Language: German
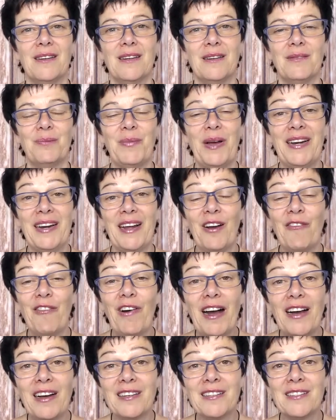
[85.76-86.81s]
mein
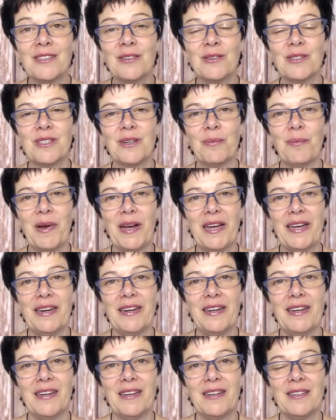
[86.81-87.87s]
Erwachen oder
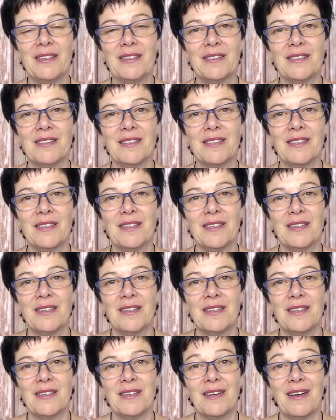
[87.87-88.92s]
meine
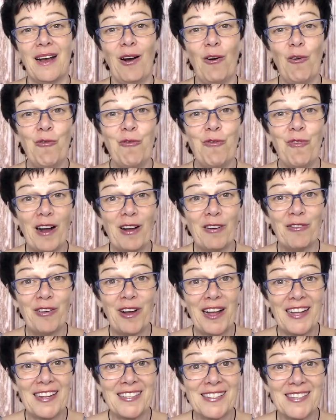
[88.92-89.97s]

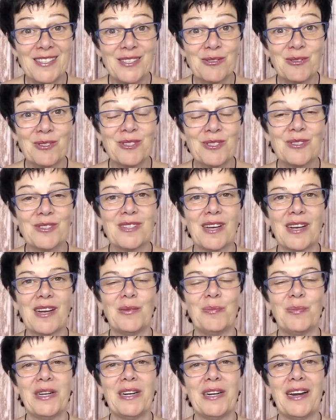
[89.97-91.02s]
Aufwachphase
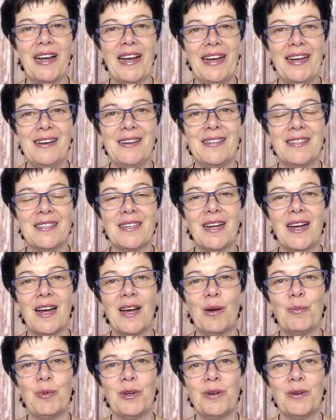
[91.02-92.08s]
sozusagen begleitet
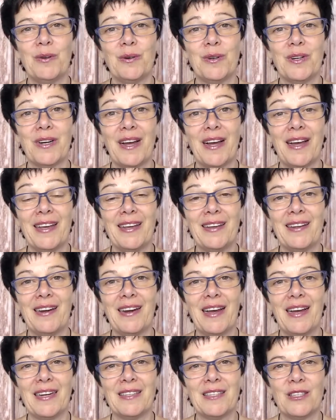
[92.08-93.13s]
habe oder
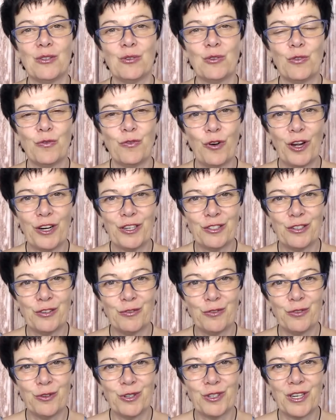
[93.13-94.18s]
eingeleitet und
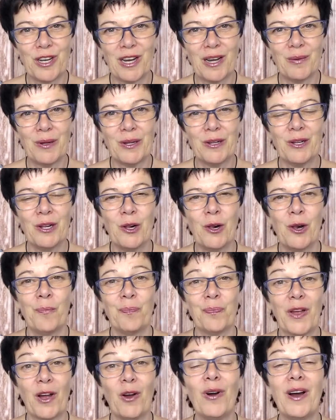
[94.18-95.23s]
fortgeführt habe,
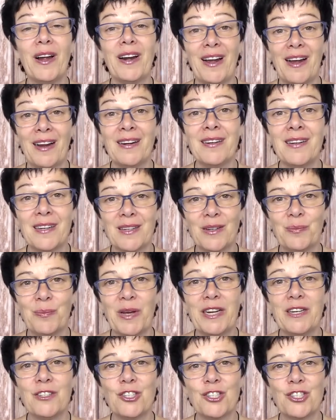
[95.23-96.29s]
auch an andere
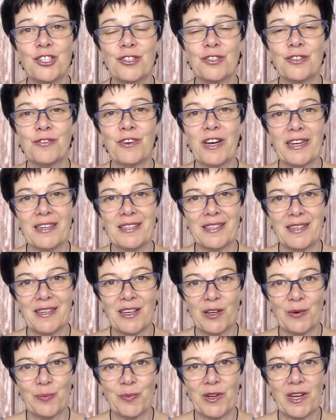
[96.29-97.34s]
Menschen
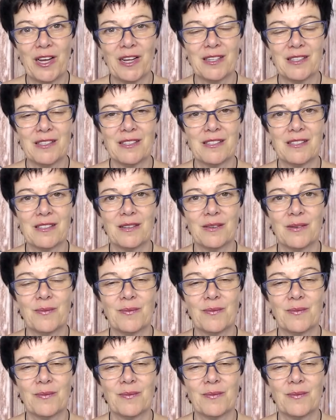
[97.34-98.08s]
weitergeben kannst.